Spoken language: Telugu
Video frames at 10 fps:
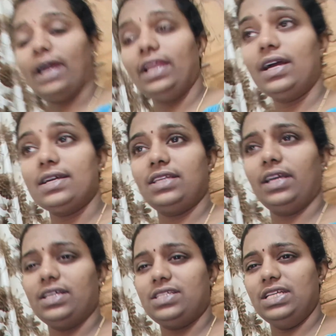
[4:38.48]
కాయలు కాస్తాయి
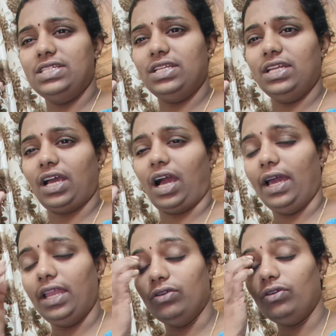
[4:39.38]
కదా చిన్న చిన్న
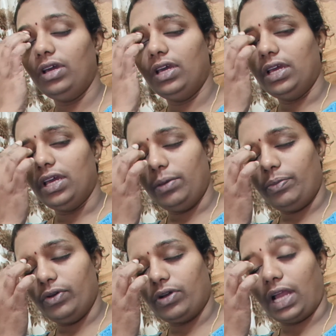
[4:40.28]
కాయలు
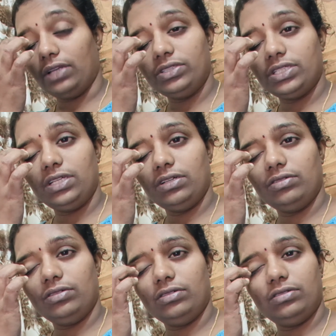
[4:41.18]
ఇప్పుడు కానుక చెట్లకు
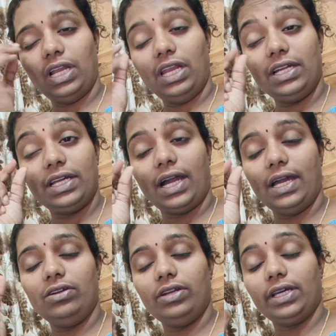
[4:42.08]
నల్లటి
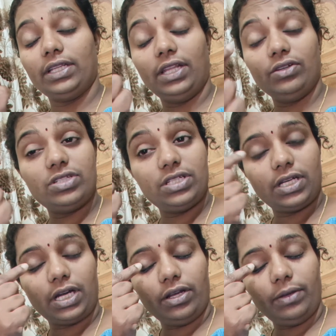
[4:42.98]
కాయలు ఉంటాయి కదా అది వచ్చి
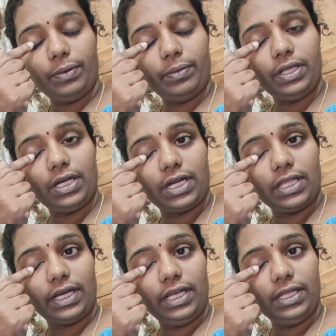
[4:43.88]
కండ్రపు మీద ఇక్కడ
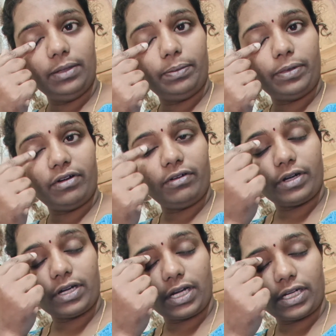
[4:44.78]
తగిలింది
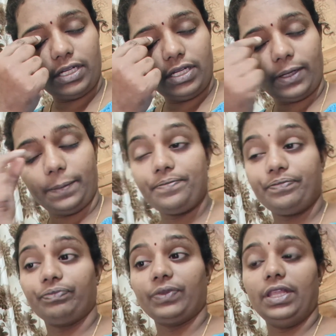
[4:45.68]
కరెక్ట్గా
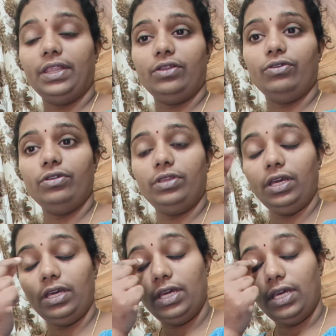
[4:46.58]
ఇంత దొడ్డుది
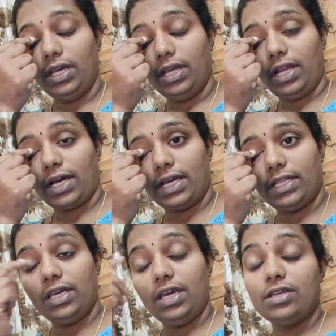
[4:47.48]

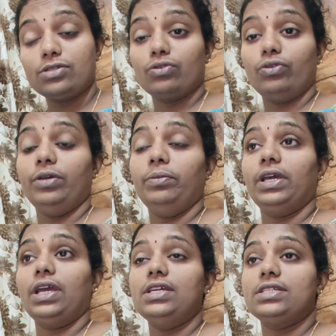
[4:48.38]
నాకైతే స్కూటీ
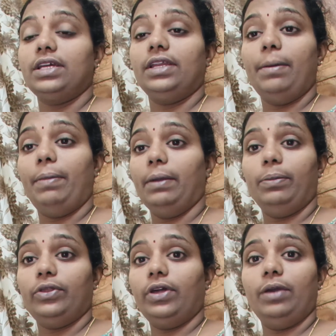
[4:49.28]
మీదకి వెళ్ళి స్కిడ్ అయి
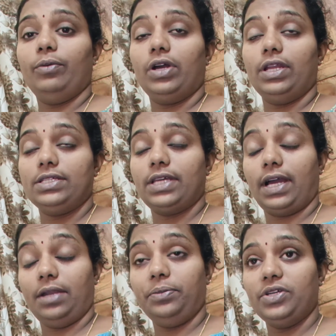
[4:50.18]
పడిపోతానేమో అనేసి
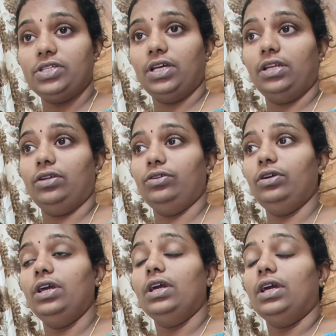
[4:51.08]
అనిపించింది అన్నట్టు
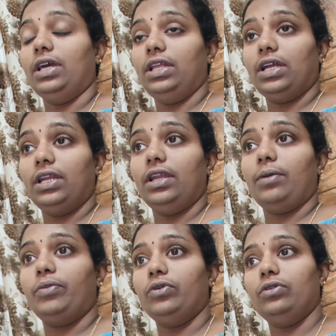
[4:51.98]
ఎందుకంటే నేను
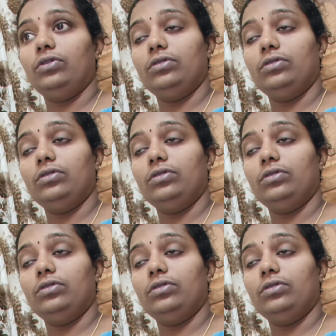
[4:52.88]
అప్పుడు